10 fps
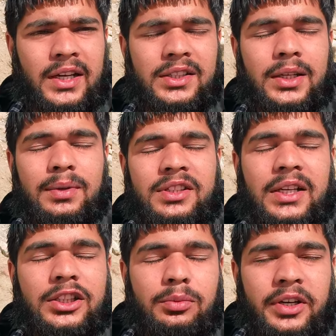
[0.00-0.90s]
से लगभग सात
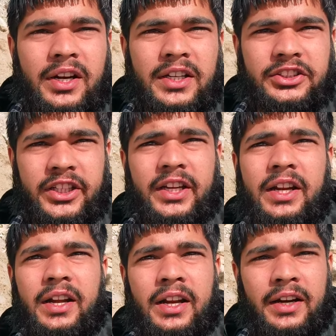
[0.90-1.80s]
किलोमीटर नीचे
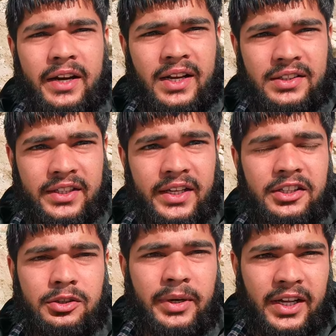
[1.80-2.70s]
ट्रक से
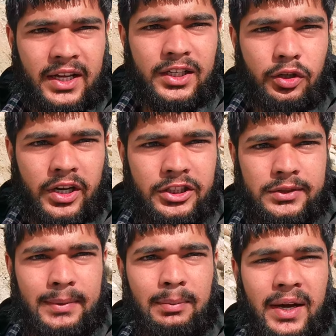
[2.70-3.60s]
सीमेंट खाली हो रहा है जिसमें
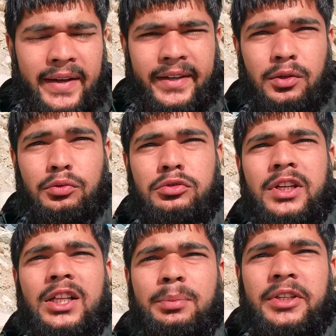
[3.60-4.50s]
हम आए हैं उस्ताद
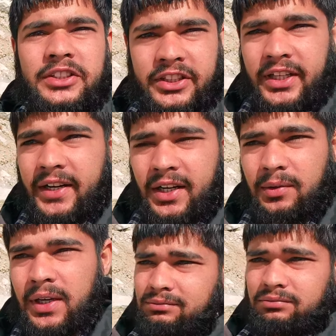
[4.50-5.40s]
भी नीचे यह ट्रक
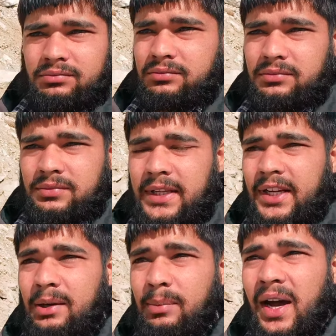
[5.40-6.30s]
वाला लेकिन
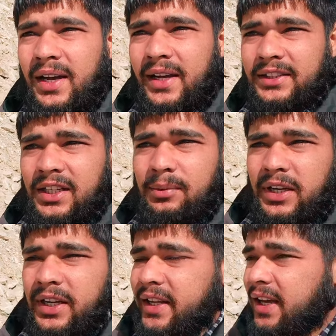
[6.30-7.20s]
हम आ गए थे लिफ्ट
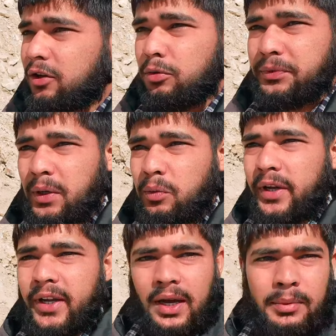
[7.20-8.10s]
लेके यहाँ घूमते हुए
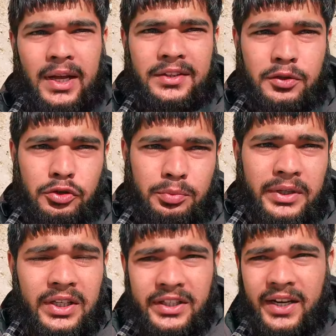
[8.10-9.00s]
अब यहाँ से कुछ मिल ही
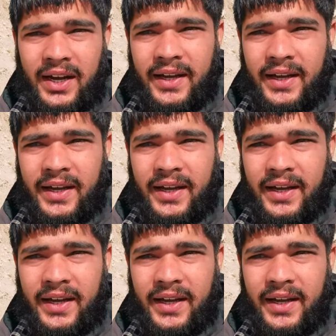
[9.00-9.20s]
नहीं रहा है